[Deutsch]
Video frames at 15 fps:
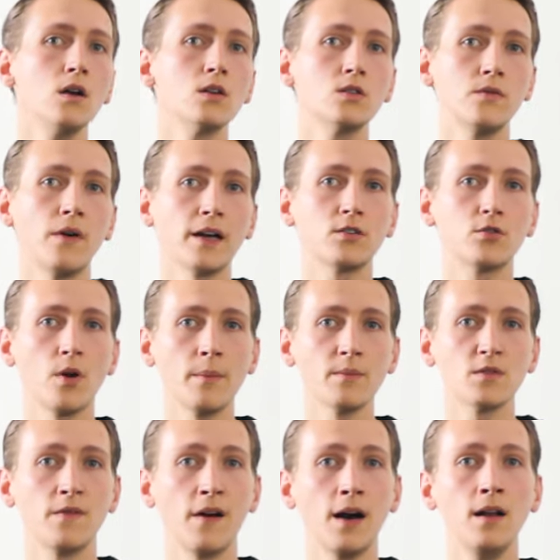So war
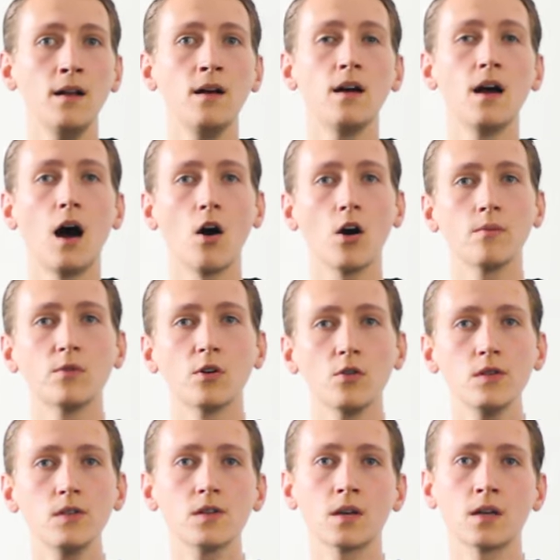Trumps Wahl auch im
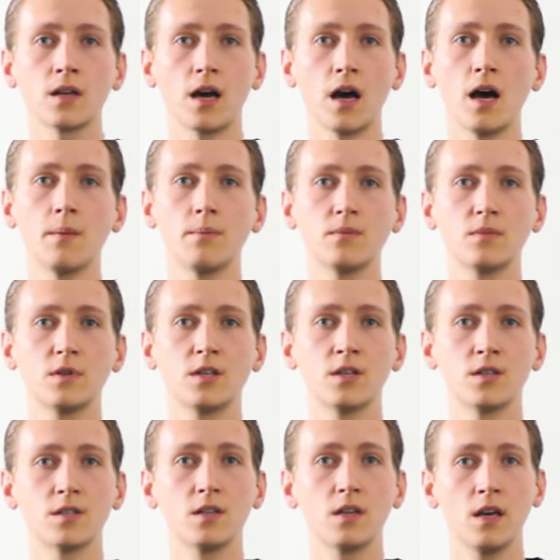größeren Rahmen
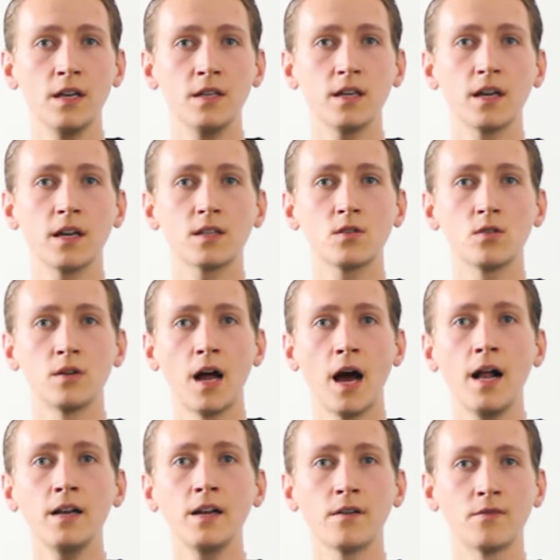des
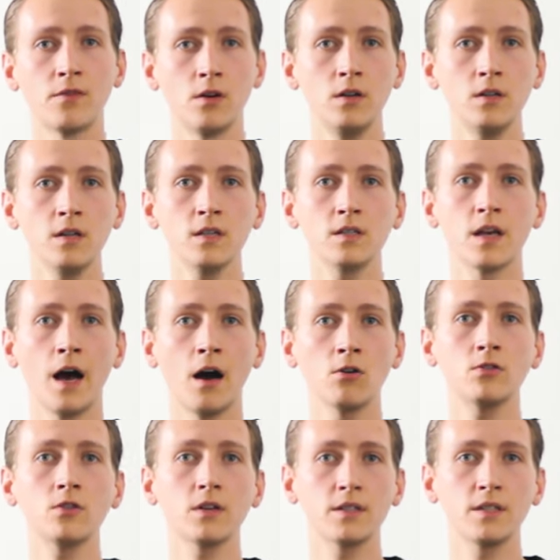internationalen Erfolges
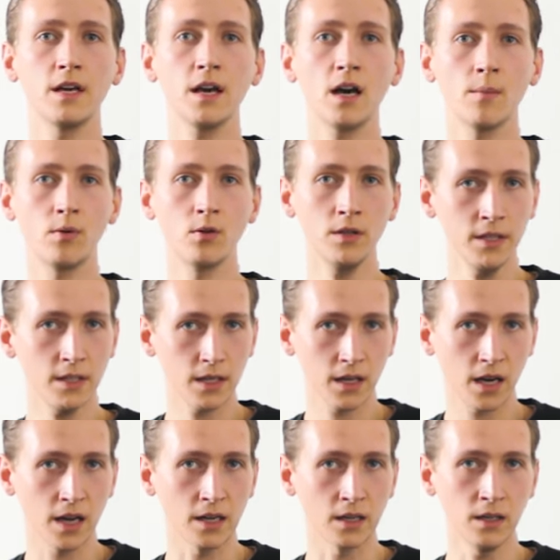autoritärer
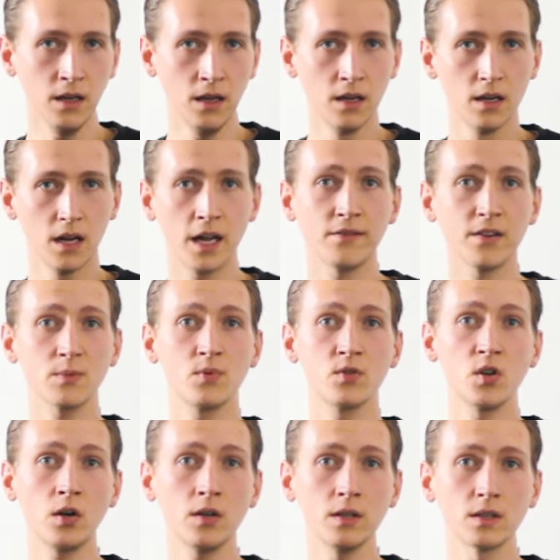PolitikerInnen etwas
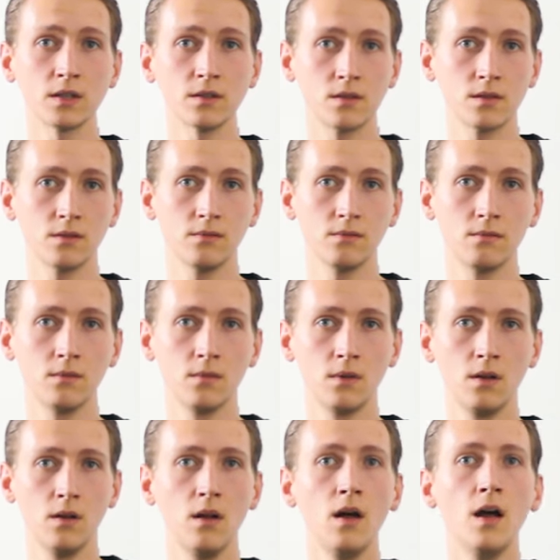Besonderes.
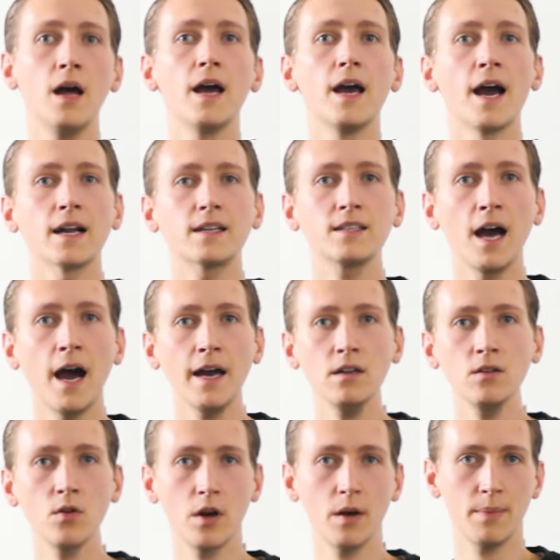Er hat
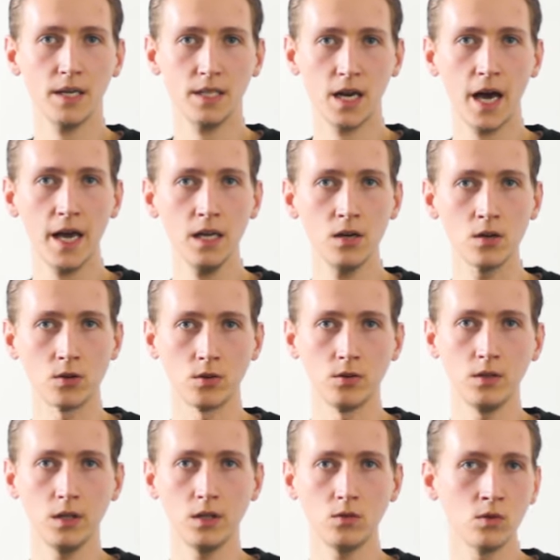keine neue Partei
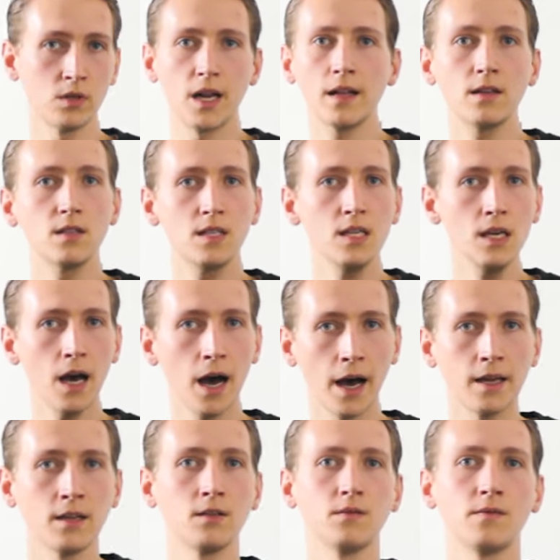gegründet und dann Sieger
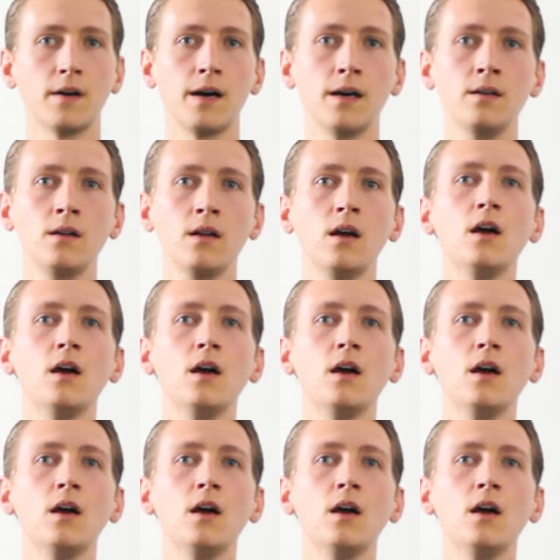eingefahren,